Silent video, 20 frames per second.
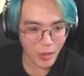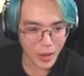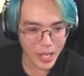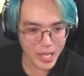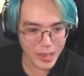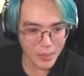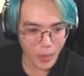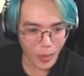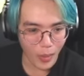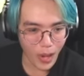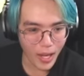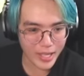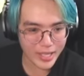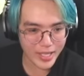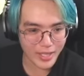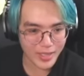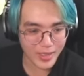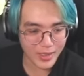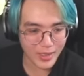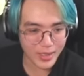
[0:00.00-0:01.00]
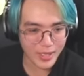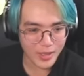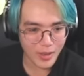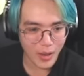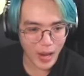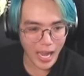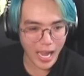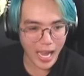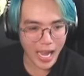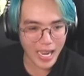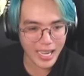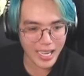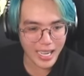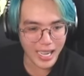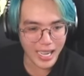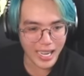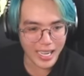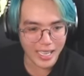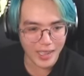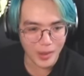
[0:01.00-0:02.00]
ui búa trời quá
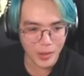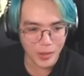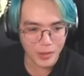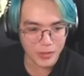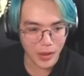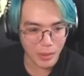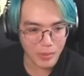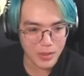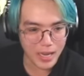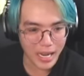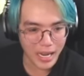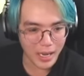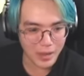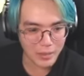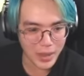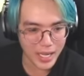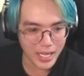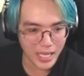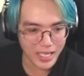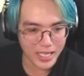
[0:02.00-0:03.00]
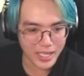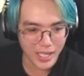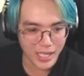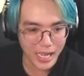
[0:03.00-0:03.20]
ghê luôn phóng cận biến thành cửa